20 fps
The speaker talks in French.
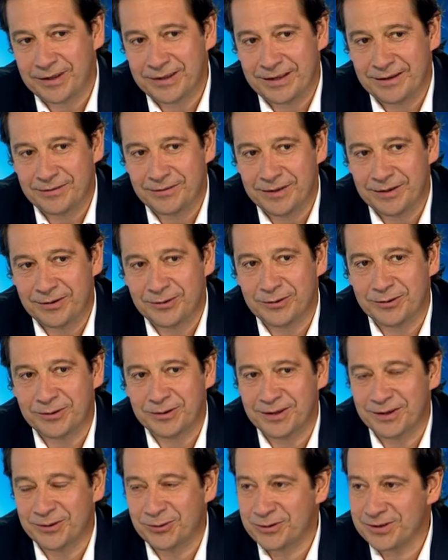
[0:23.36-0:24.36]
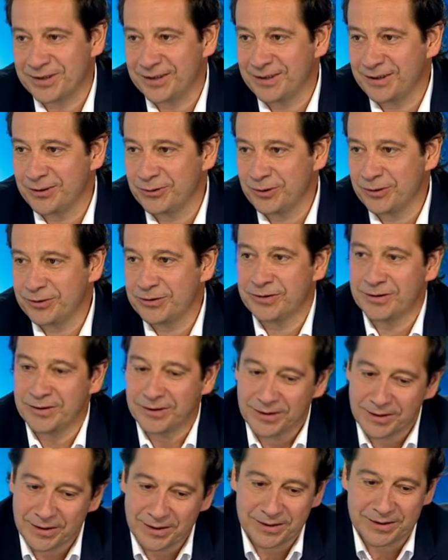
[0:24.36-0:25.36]
à travers quelques anecdotes
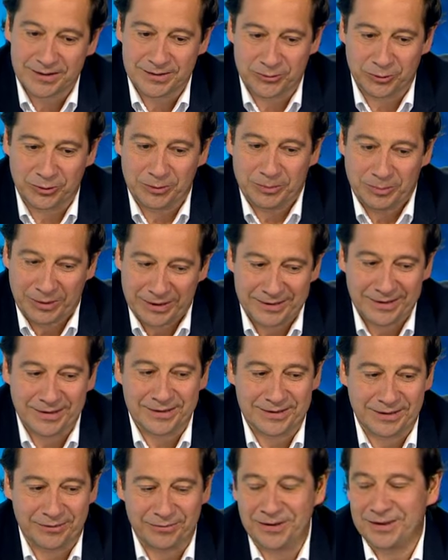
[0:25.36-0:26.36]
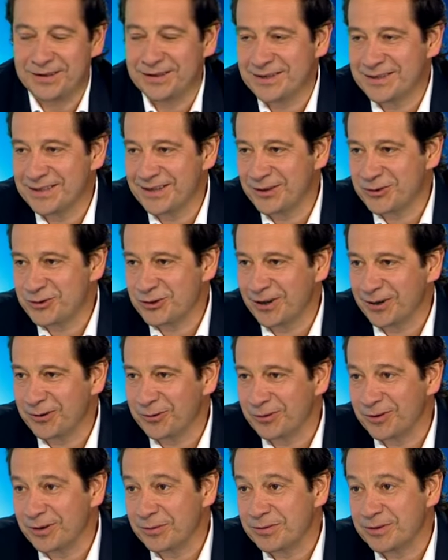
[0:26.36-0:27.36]
qui sont des prétextes à faire des sketchs. Je
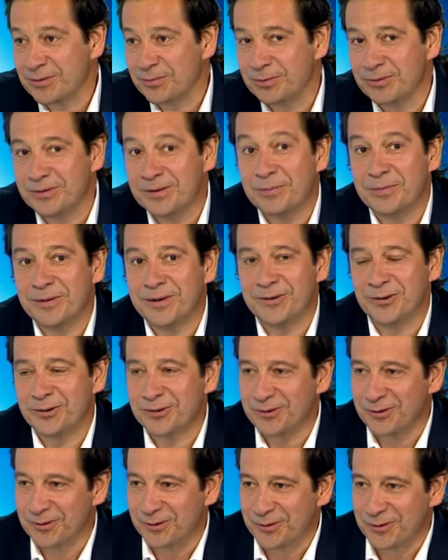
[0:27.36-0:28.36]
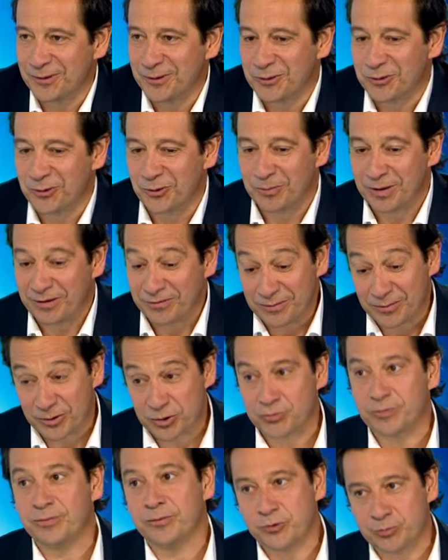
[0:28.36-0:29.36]
raconte un petit peu des périodes de, ma vie, mais
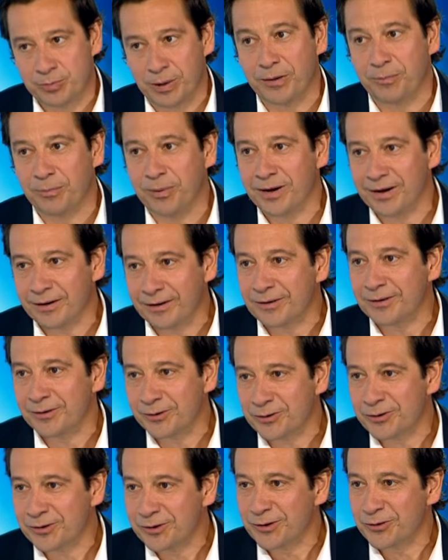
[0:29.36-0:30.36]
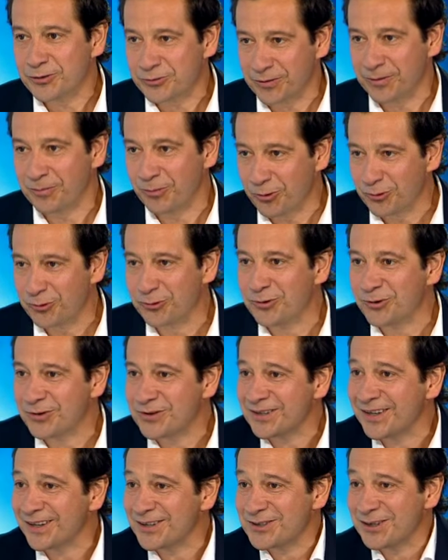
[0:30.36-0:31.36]
je, ne parle pas. Euh, je fais beaucoup de
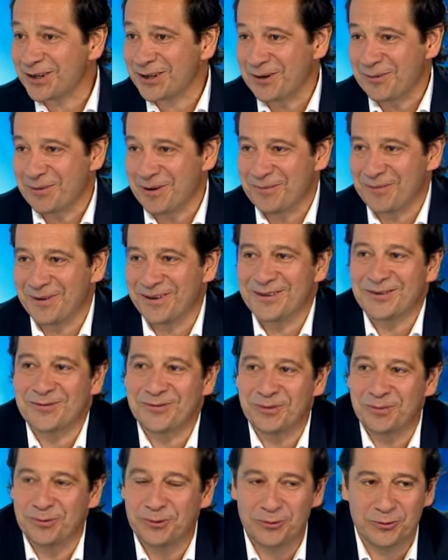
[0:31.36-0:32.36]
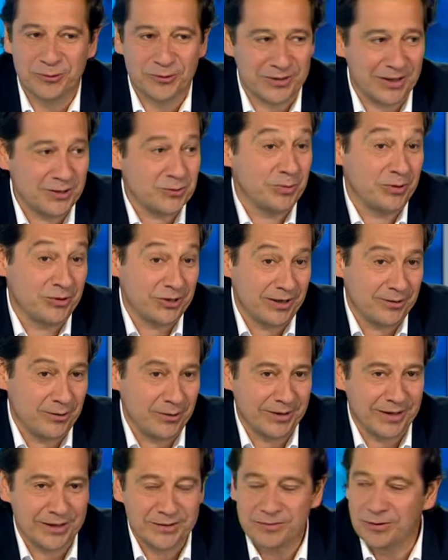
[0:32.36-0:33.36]
sketchs hein, quand même. Hein. je fais beaucoup de sketchs. Puis j'ai un
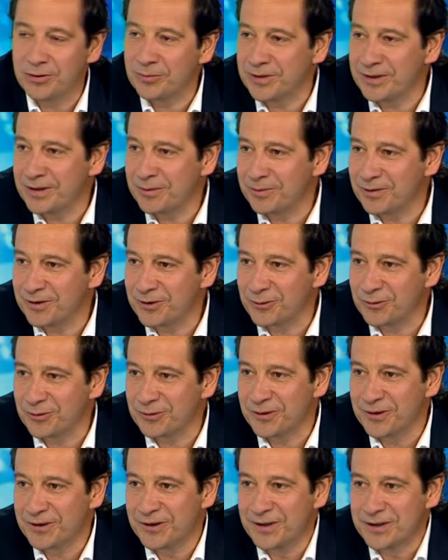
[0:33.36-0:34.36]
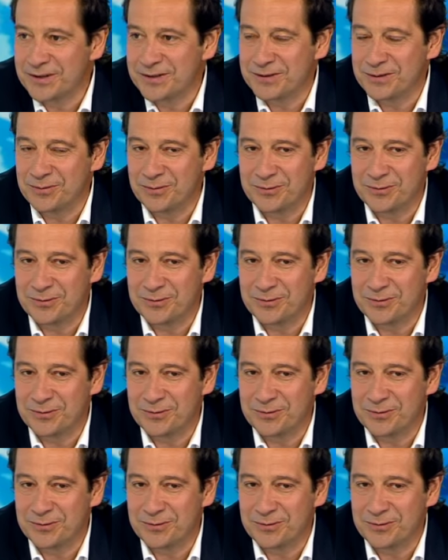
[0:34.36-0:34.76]
orchestre formidable avec euh, six